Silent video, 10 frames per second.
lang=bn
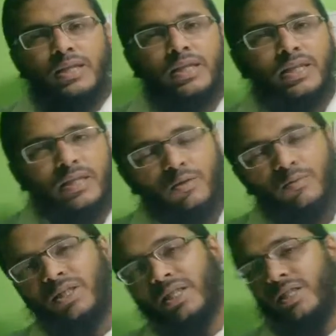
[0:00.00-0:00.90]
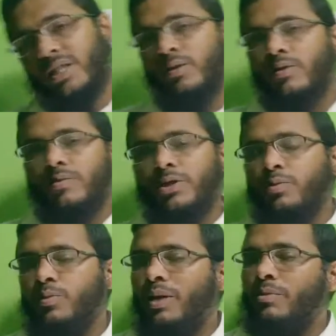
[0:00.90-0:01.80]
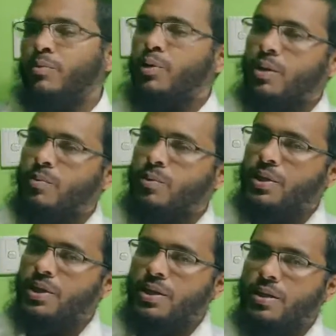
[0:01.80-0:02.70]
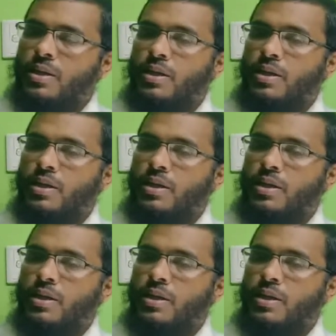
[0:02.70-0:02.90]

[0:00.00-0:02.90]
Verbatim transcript: শিক্ষার্থীরা তোমরা জেনে থাকো আমরা আমি বরাবরই